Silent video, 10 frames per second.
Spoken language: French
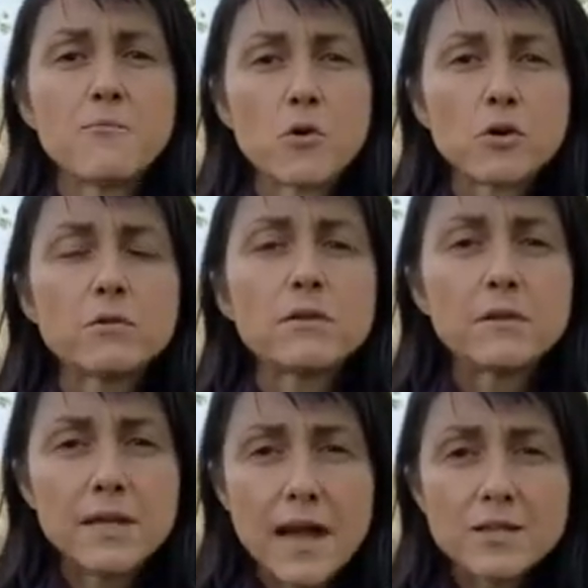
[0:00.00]
pour que
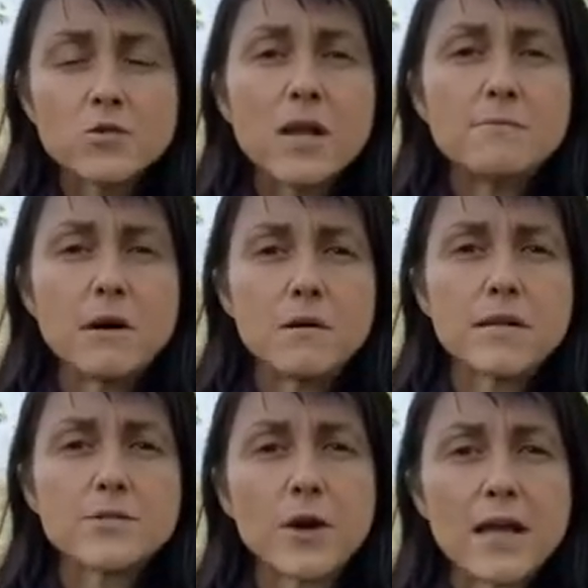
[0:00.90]
graduellement,
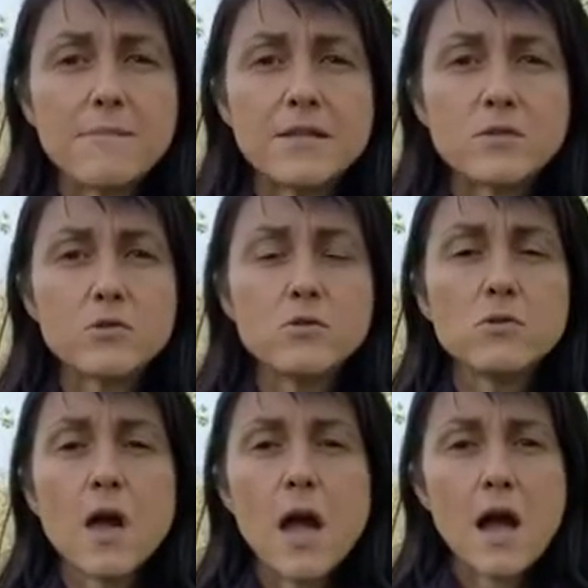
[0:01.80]
il se réhabitue